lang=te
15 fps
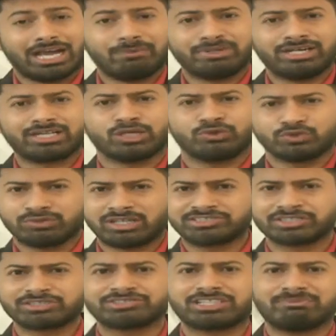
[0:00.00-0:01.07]
కేబినెట్లో
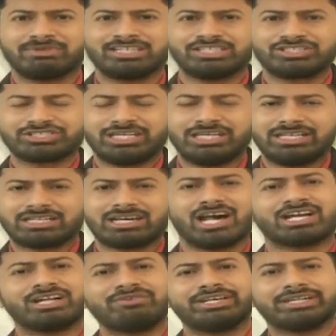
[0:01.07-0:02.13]
ఉద్వాసనకు సంబంధించి
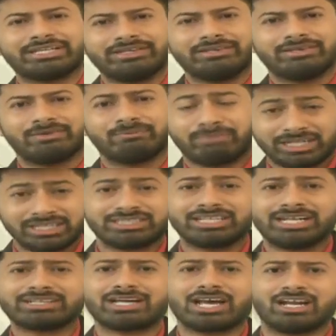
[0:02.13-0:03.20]
కారణం ఏంటి
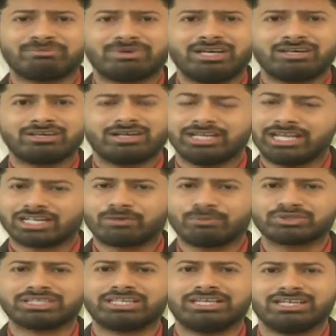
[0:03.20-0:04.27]
పనితీరే కారణమా
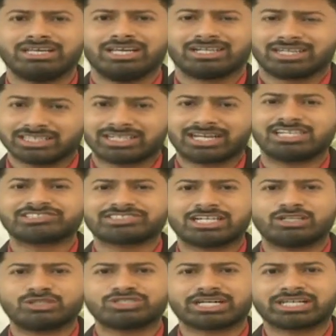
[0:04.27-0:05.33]
లేకపోతే గత
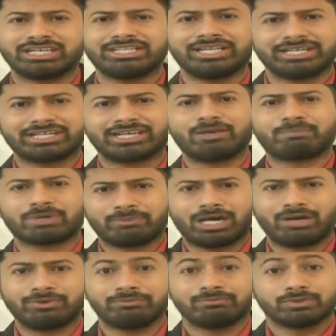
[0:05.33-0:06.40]
రాష్ట్రాల్లో జరిగిన ఎన్నికల
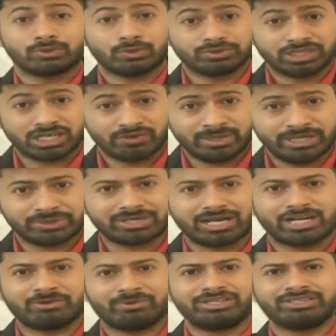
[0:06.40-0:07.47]
ప్రభావం కొందరి వేటు
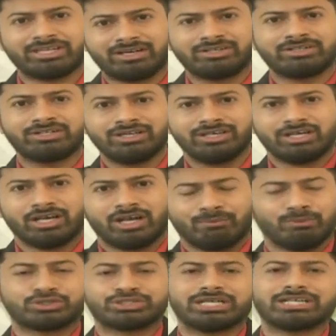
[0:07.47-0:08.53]
కారణమైందా
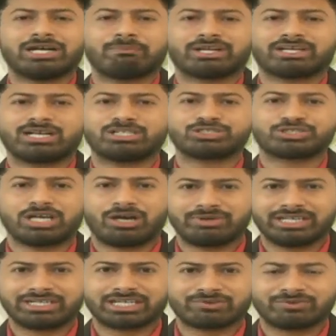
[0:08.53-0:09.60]
ముఖ్యంగా ప్రకాష్
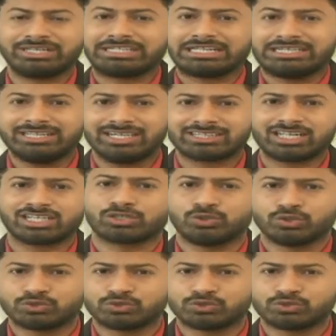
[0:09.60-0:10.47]
జావడేకర్ వంటి నేతలకు